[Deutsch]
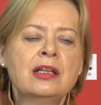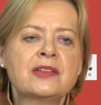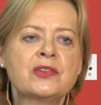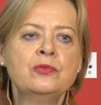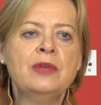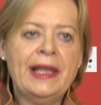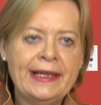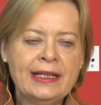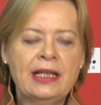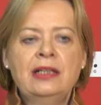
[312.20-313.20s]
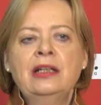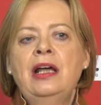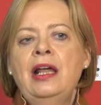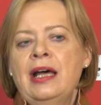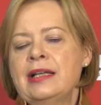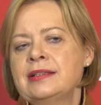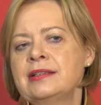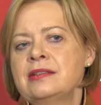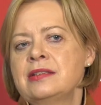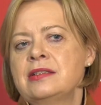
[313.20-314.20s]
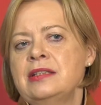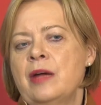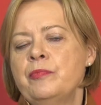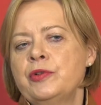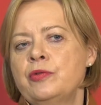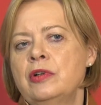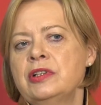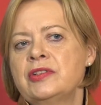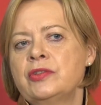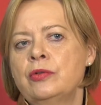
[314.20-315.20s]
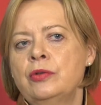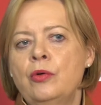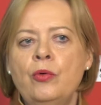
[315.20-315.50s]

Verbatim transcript: zu ändern, hat sich die Ampelkoalition